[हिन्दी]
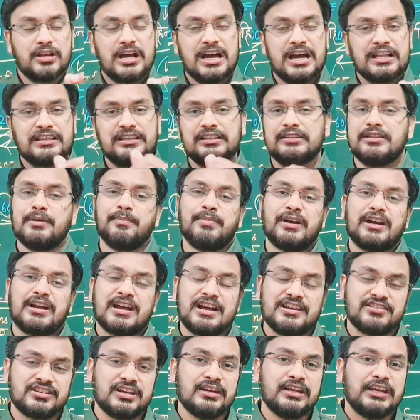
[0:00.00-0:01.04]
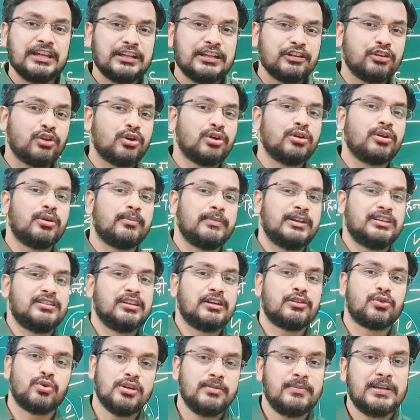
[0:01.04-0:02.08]
आदित्य प्रकाशन इन दोनों में
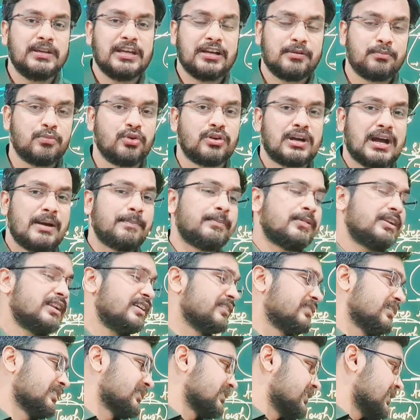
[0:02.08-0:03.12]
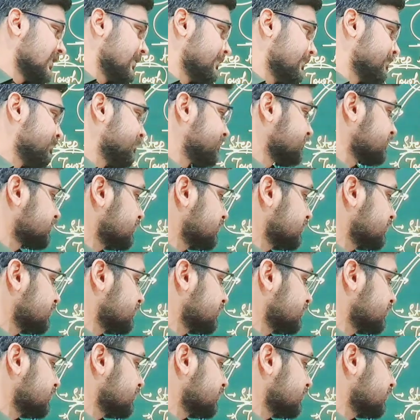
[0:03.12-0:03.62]
से कोई भी एक बुक आप ले सकते हैं